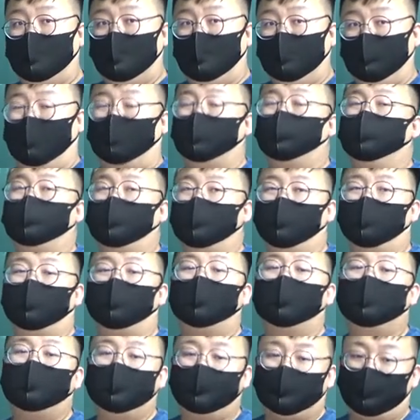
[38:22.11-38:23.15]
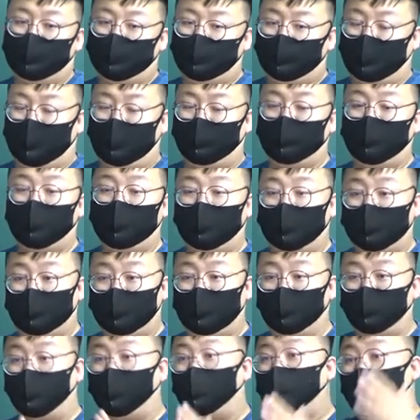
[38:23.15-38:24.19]
나중에 돌아가시고 나면은 이제
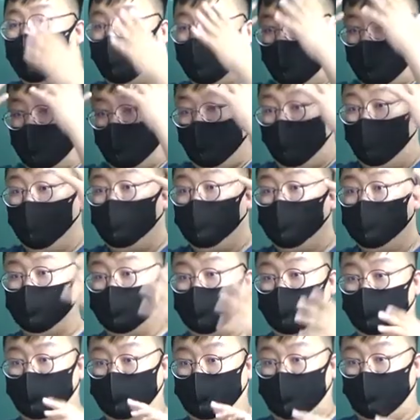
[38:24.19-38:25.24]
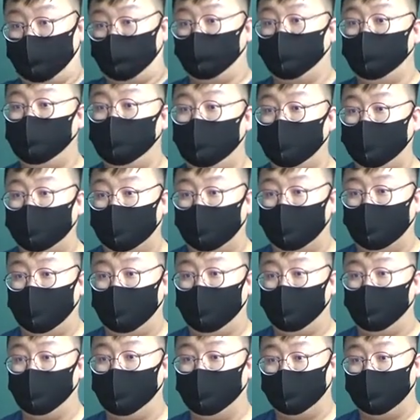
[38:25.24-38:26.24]
몸에 있는 모든 근육이 다 풀리잖아요.